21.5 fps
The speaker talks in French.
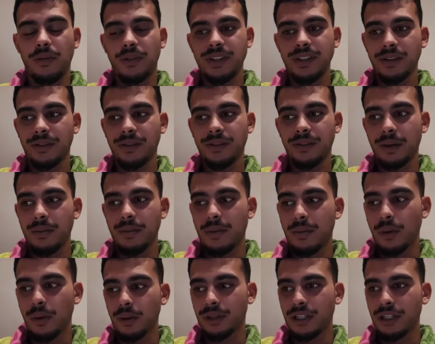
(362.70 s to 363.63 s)
finir, vraiment
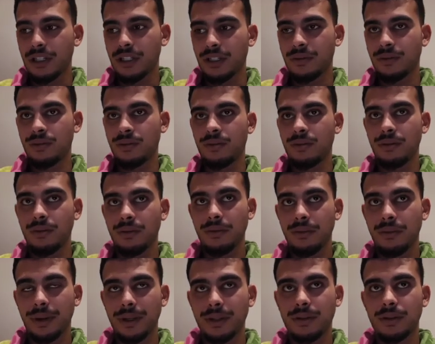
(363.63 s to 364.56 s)
protégez-vous
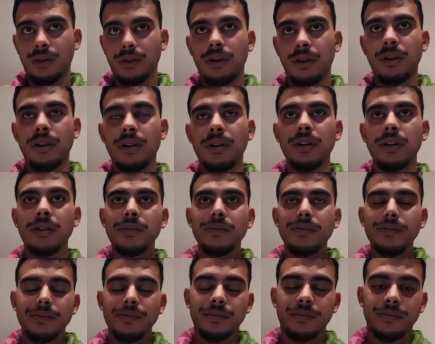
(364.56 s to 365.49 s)
parce que
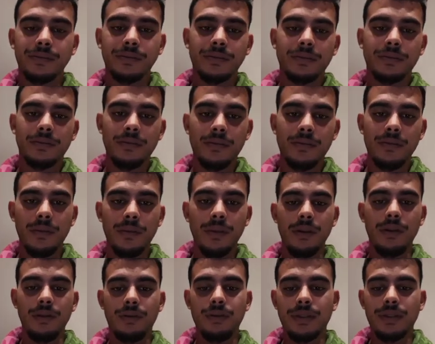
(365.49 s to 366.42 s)

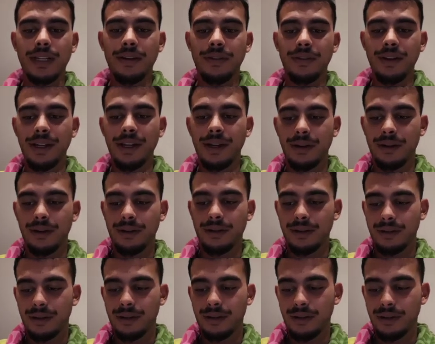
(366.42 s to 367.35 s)
vous savez, euh,
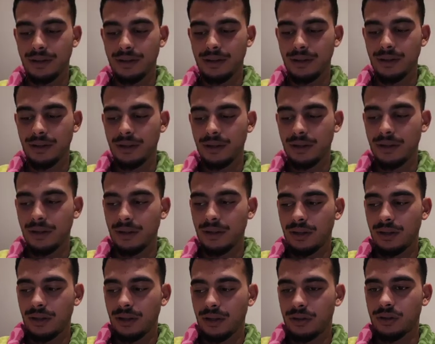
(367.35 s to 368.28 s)

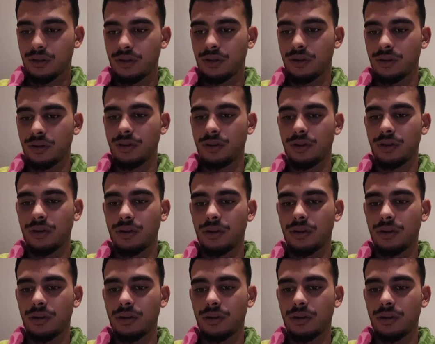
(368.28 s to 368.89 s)
ce.